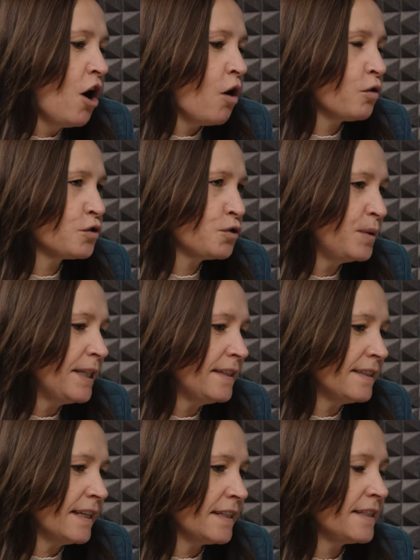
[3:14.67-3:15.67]

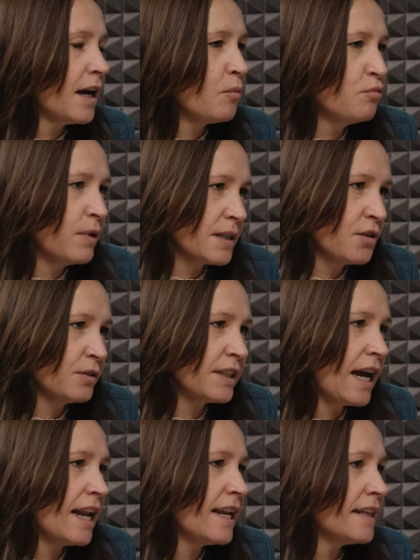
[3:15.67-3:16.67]
Ensuite, et c'est un point
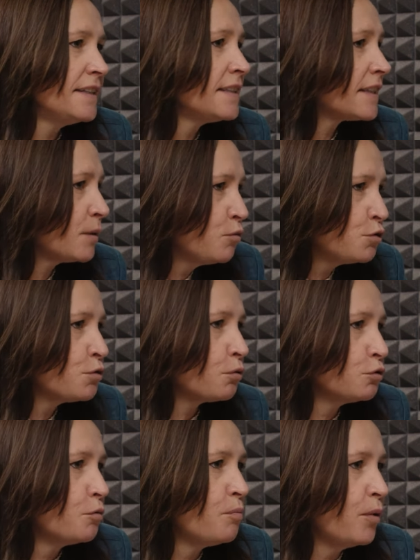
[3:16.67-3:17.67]
central, la
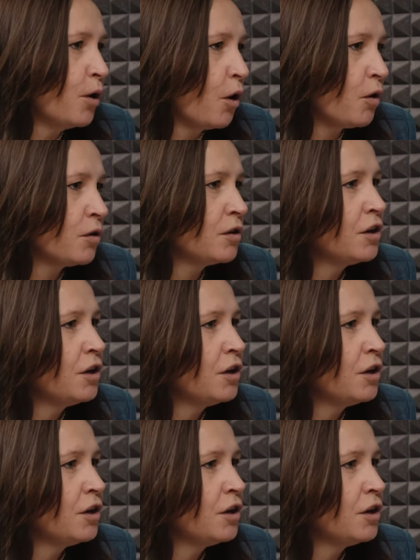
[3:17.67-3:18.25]
distribution de plants